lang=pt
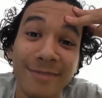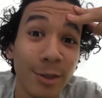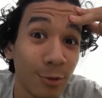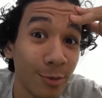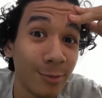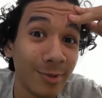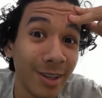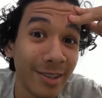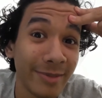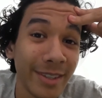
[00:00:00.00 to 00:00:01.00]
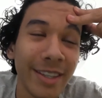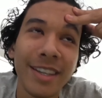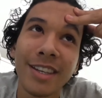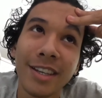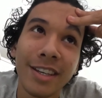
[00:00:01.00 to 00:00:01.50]
que todo mundo quer.
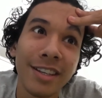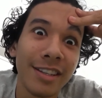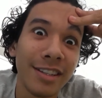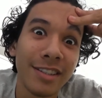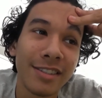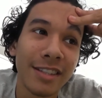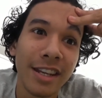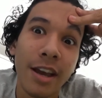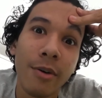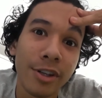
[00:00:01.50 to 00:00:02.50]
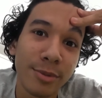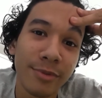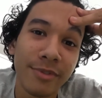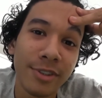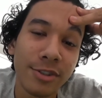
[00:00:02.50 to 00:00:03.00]
E seria ótimo
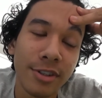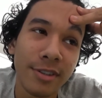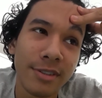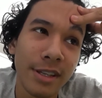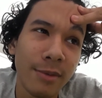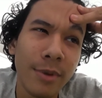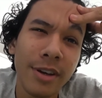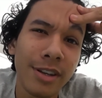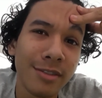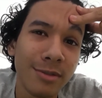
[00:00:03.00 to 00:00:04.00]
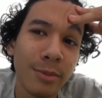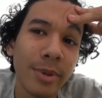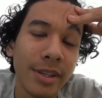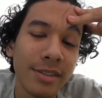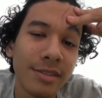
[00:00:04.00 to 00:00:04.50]
20, seria uma grande
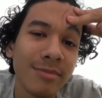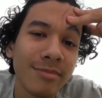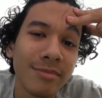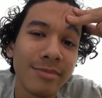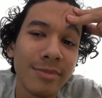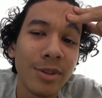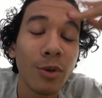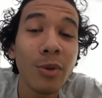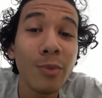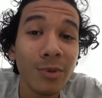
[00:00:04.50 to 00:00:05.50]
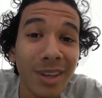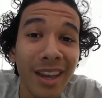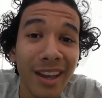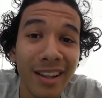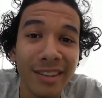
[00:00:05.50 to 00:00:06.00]
surpresa. E todo mundo quer
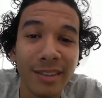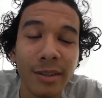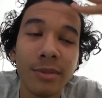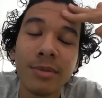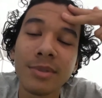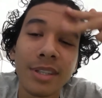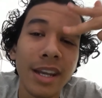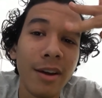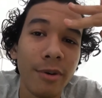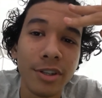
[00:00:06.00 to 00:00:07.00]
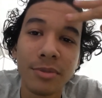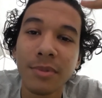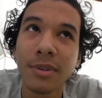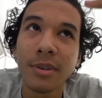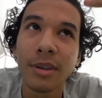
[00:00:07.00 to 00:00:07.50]
ela, então seria ótimo.